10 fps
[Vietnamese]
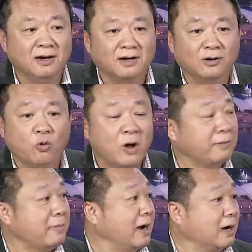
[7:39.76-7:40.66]
à,
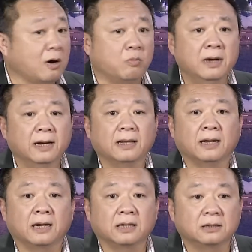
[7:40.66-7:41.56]
hoang mang không biết
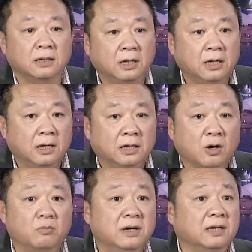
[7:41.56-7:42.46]
là
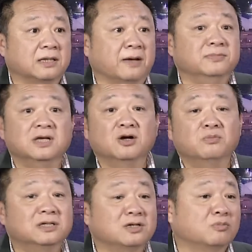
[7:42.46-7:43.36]
không biết là thậm chí không
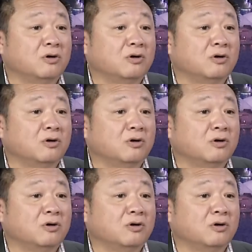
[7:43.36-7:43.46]
biết trong